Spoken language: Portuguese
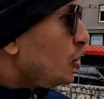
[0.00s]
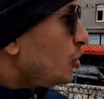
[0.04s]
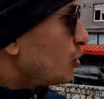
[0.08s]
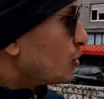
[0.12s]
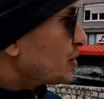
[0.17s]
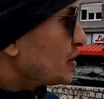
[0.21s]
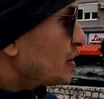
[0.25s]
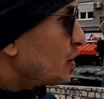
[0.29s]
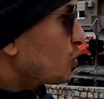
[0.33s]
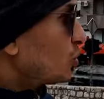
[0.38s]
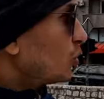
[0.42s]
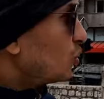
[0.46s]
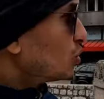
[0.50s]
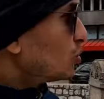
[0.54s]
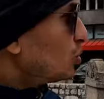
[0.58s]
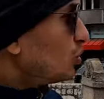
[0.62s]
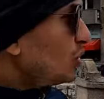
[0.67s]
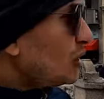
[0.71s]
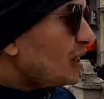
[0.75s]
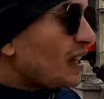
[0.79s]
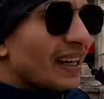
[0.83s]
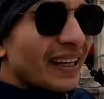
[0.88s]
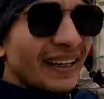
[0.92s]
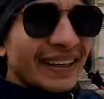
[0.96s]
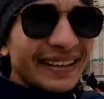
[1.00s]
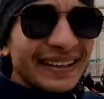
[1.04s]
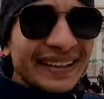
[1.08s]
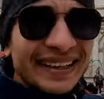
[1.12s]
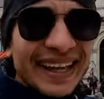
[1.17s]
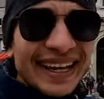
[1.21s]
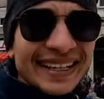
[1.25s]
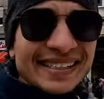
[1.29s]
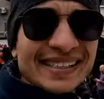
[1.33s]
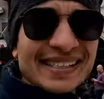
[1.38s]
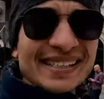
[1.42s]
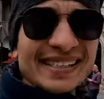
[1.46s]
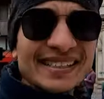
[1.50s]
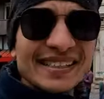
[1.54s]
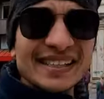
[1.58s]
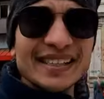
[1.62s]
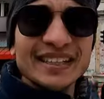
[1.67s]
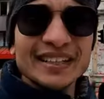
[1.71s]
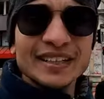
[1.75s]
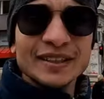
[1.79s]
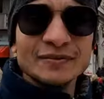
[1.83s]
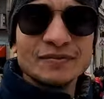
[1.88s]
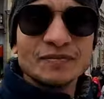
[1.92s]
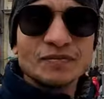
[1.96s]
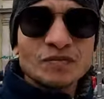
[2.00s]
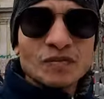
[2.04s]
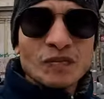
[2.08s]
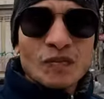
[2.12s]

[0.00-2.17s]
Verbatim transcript: e o segundo nessa esquina.